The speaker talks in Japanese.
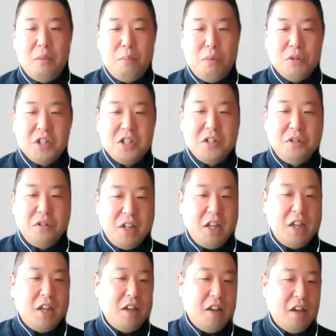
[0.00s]
うすぐ
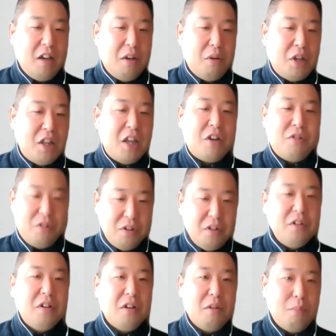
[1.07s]
に出てくる
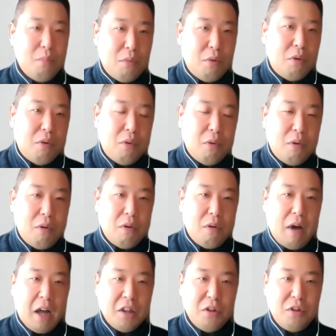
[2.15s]
もう
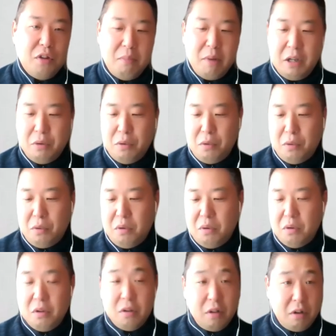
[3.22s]
あっという間にこ
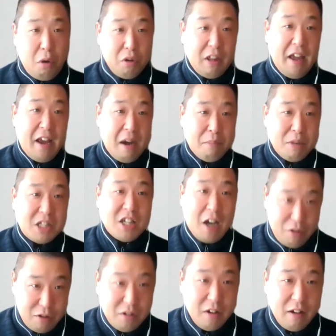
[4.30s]
う答えが見つか
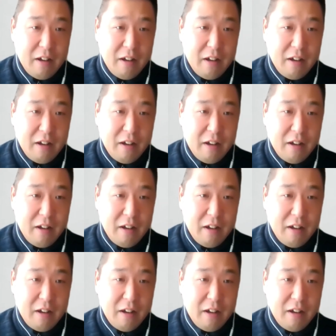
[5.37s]
る